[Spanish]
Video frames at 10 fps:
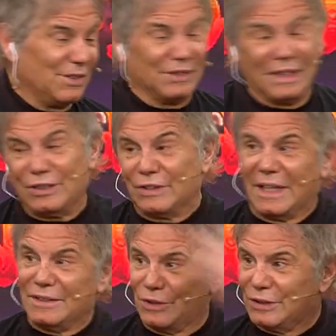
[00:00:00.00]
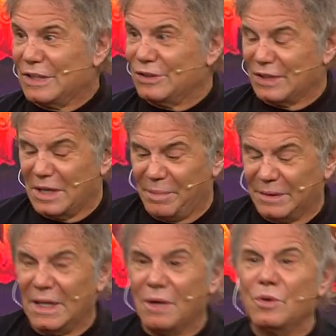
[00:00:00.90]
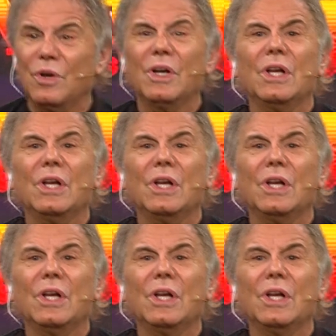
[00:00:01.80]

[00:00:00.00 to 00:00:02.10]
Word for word: donde hizo tantos años el espectáculo,